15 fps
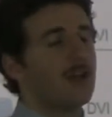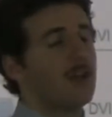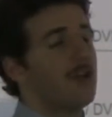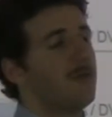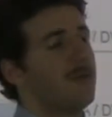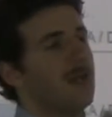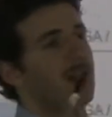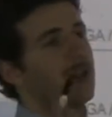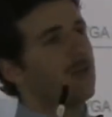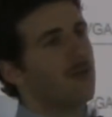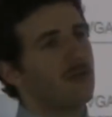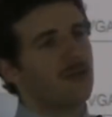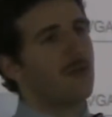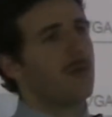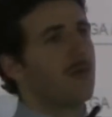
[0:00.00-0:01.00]
io mi rendo
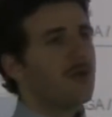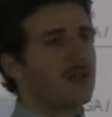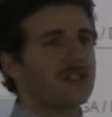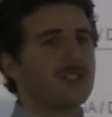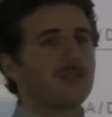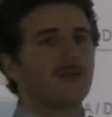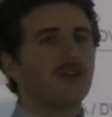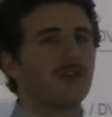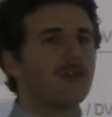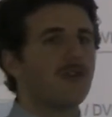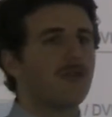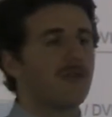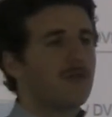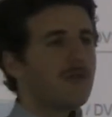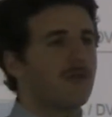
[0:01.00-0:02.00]
conto che per qualsiasi
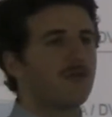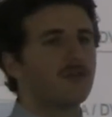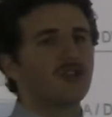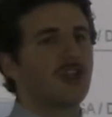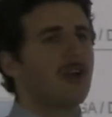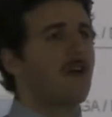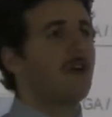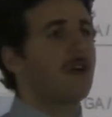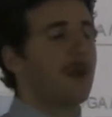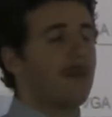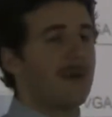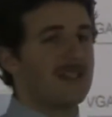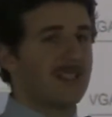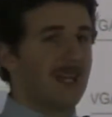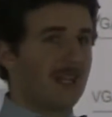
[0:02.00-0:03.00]
motivo non funzionava, che
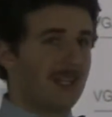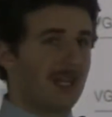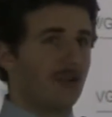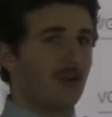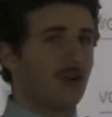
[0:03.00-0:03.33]
mi è saltato